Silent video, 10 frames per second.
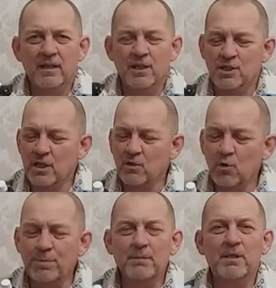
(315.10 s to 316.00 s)
э,
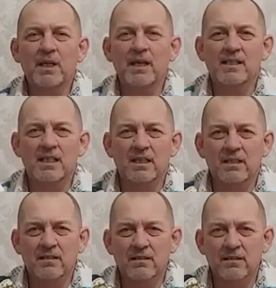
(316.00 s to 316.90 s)
широко применяется
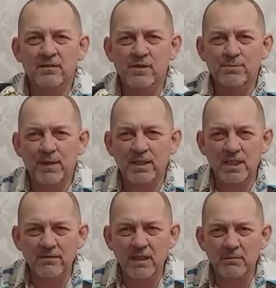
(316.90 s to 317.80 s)
э, в
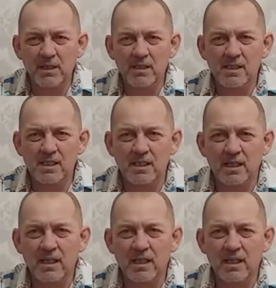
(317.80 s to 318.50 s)
спортивной медицине.